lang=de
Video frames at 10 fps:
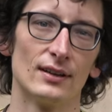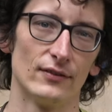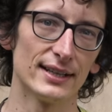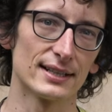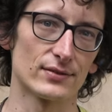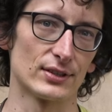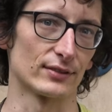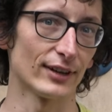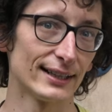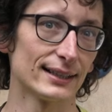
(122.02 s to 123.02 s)
Wenn dir das Video
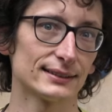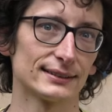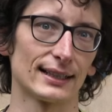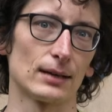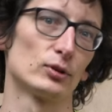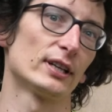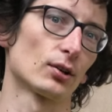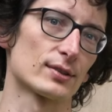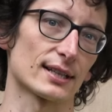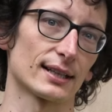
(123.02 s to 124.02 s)
gefallen hat, dann abonniere
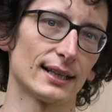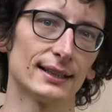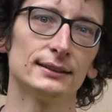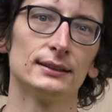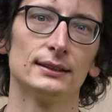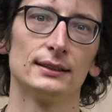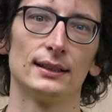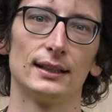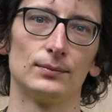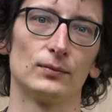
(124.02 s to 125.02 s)
doch unseren Kanal.
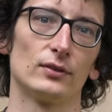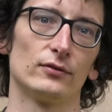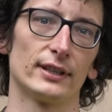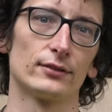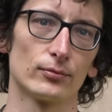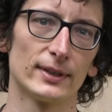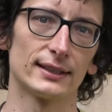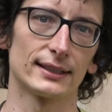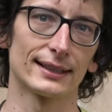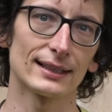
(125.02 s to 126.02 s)
Ähm, wir informieren
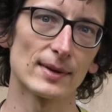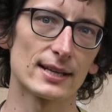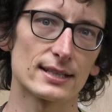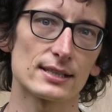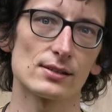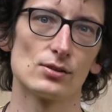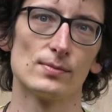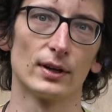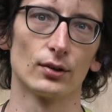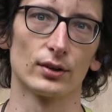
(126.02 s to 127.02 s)
dich hier regelmäßig
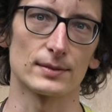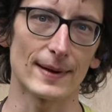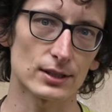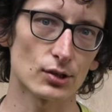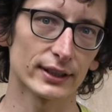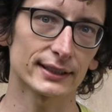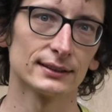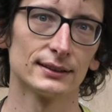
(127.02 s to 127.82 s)
über neues Werkzeug.